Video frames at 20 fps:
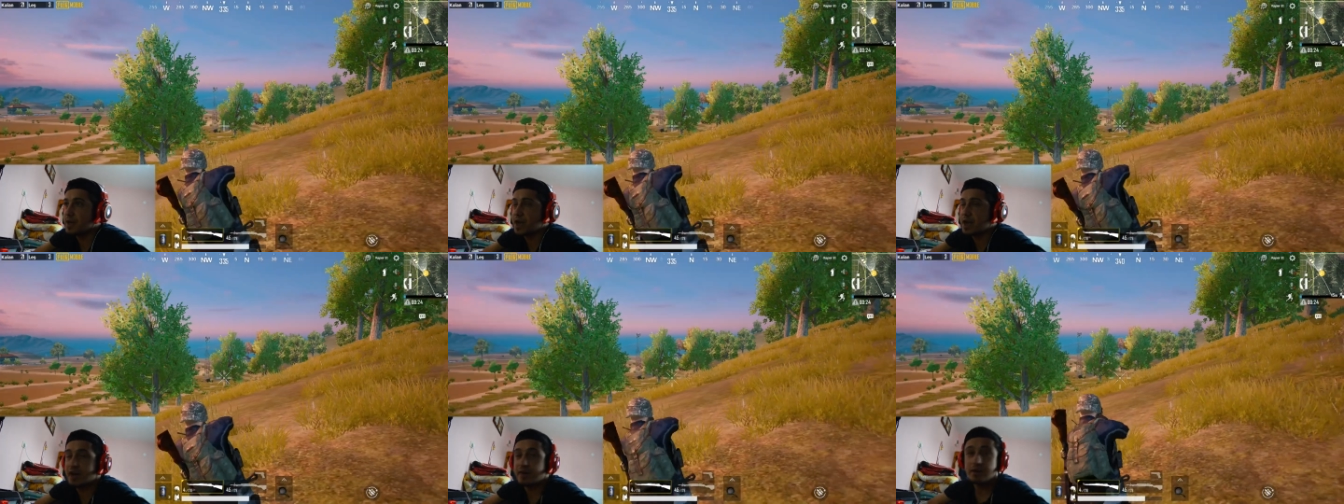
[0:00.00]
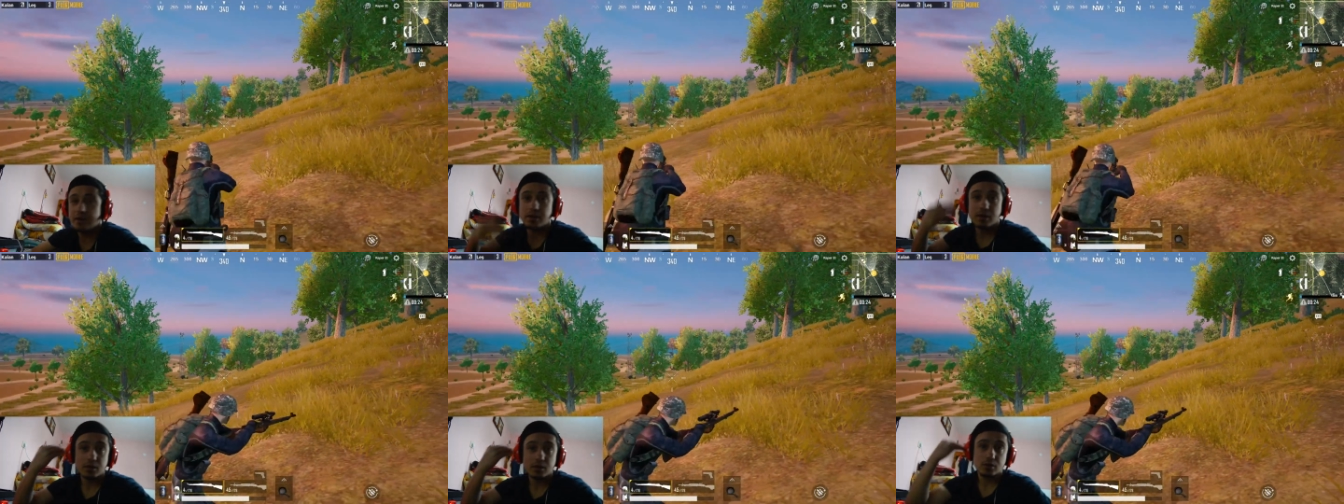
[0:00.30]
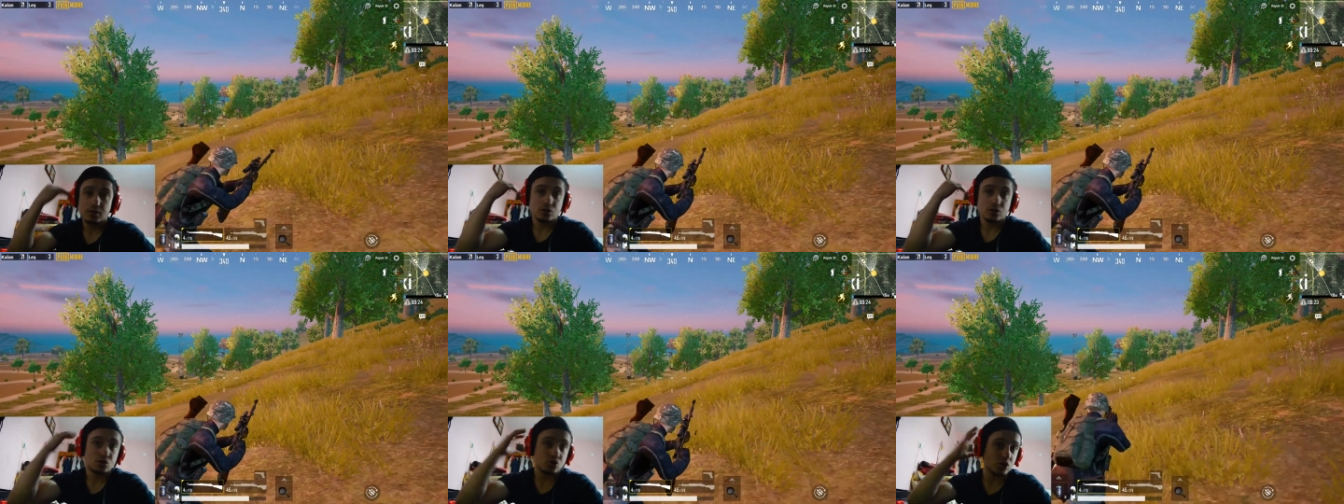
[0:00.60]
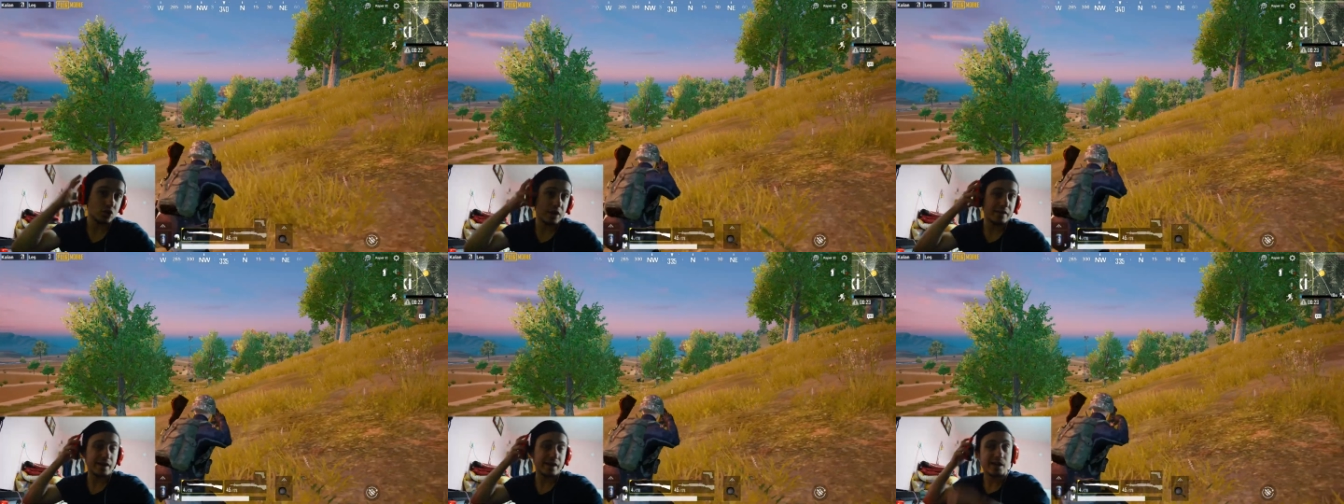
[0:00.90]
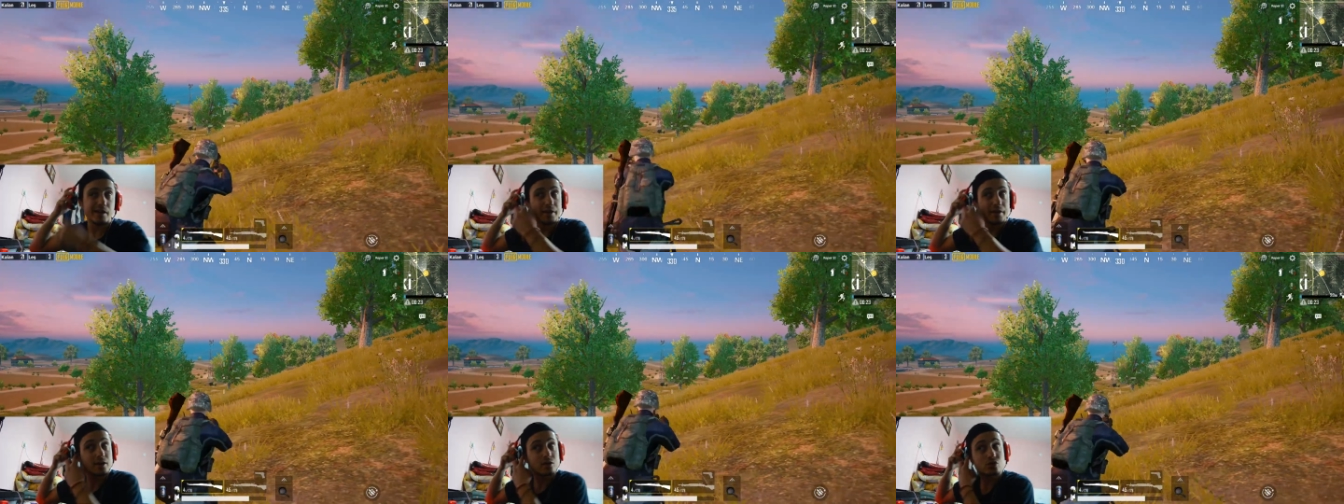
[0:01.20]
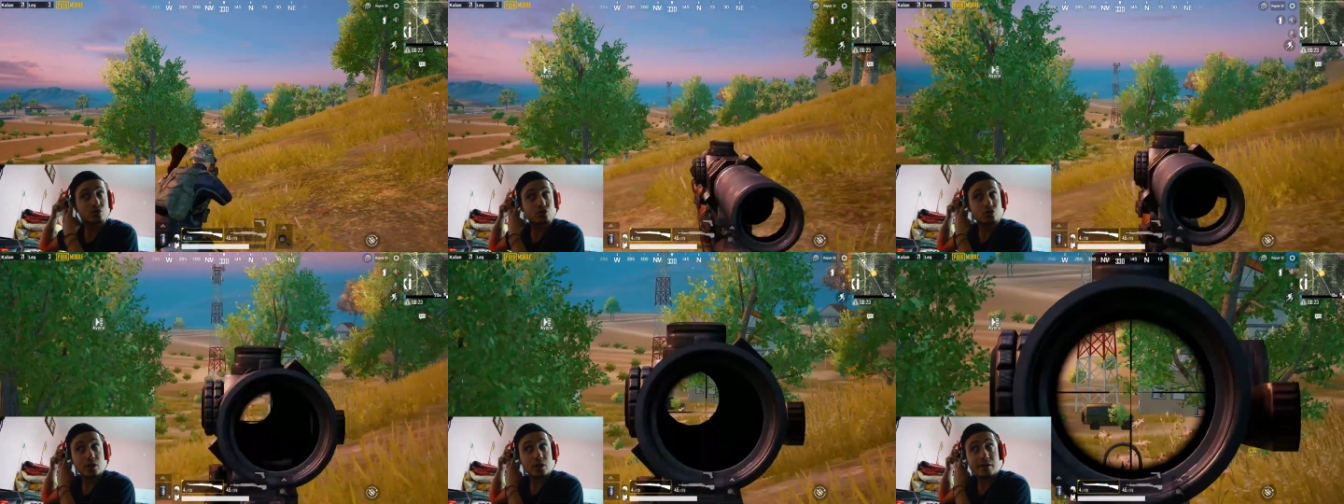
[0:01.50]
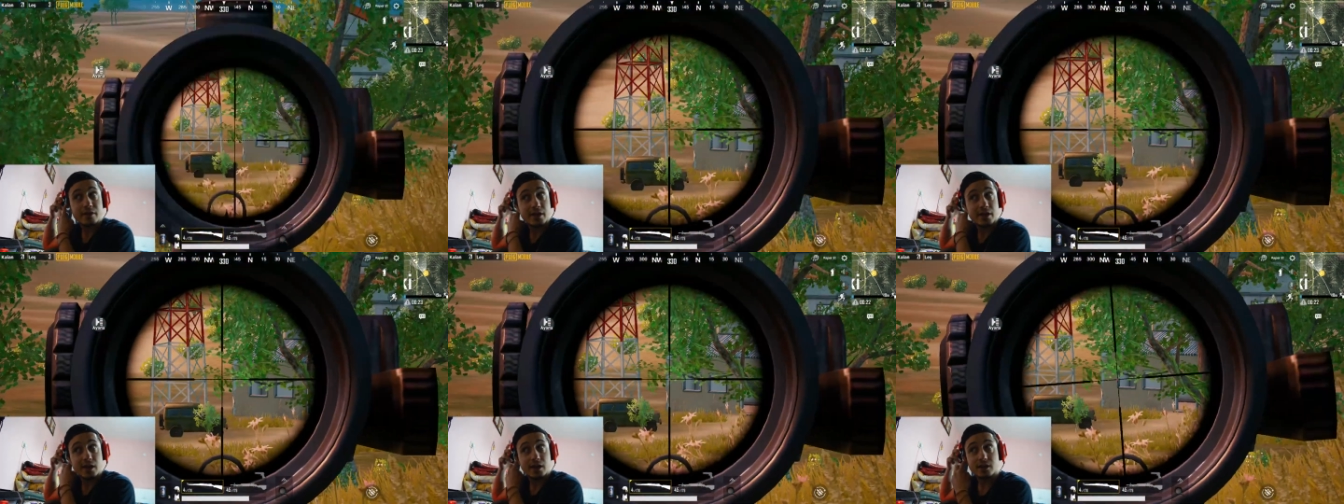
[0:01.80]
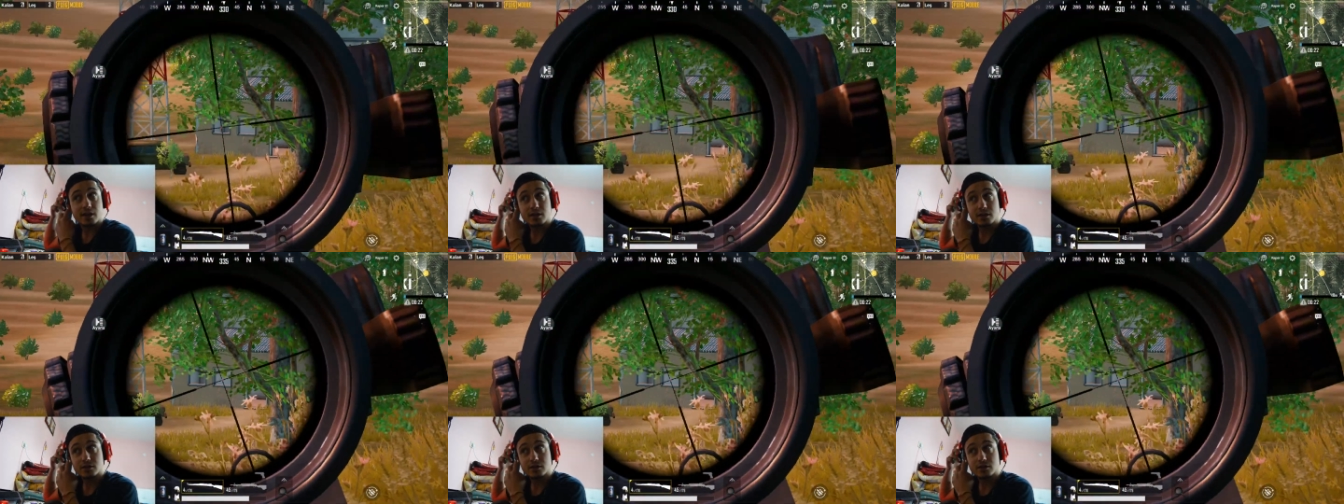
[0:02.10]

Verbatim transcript: Ka Şura var ya. Şura var ya.